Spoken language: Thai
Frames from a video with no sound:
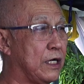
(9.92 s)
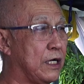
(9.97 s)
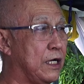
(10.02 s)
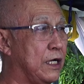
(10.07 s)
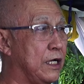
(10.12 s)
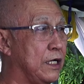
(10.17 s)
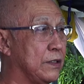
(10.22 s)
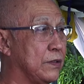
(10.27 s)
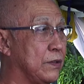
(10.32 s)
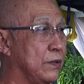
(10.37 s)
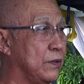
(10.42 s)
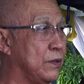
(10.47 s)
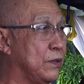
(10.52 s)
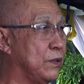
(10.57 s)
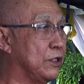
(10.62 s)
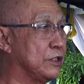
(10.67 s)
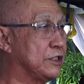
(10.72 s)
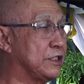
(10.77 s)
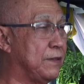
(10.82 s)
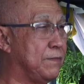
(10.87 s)
ระหะโต
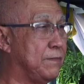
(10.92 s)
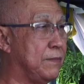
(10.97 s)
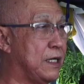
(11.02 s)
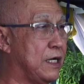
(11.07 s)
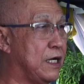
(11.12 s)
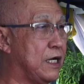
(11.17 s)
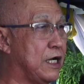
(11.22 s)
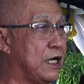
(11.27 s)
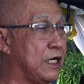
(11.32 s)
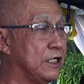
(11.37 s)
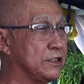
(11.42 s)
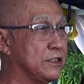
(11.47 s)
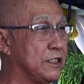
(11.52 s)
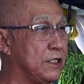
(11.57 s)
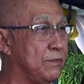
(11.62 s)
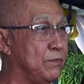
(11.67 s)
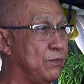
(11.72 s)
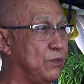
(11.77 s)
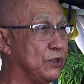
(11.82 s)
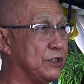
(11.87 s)
สัมมา
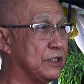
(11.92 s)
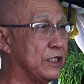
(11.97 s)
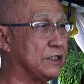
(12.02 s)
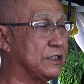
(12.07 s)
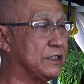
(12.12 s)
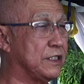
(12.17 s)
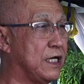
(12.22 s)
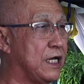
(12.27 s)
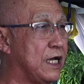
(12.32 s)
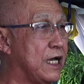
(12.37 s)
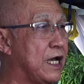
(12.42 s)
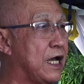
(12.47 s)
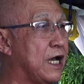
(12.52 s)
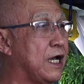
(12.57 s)
สัมพุทธัสสะ